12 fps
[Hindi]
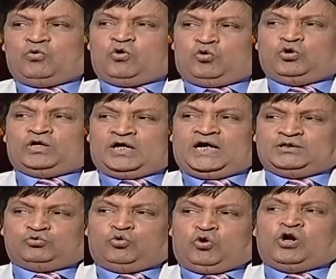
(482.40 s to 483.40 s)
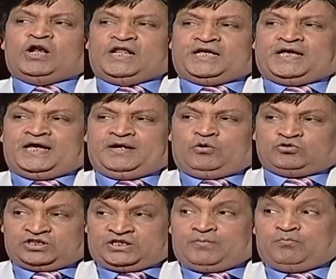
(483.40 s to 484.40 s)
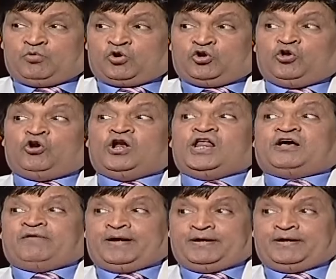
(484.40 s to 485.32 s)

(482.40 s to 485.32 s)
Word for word: तो वो खत उन्होंने लिखे मुर्गियों ने